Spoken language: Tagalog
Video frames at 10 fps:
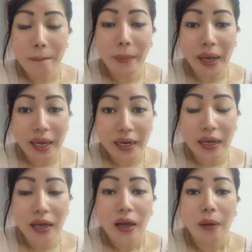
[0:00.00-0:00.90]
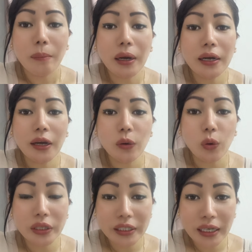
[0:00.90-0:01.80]
para
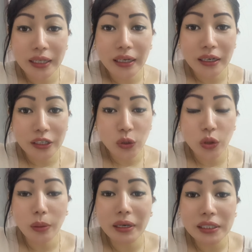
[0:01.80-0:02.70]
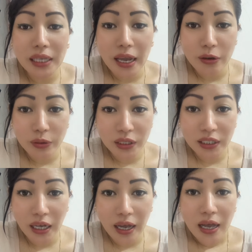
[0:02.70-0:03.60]
magkaroon ka ng rason na magselos
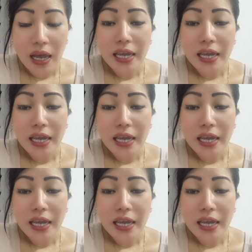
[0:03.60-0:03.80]
ka.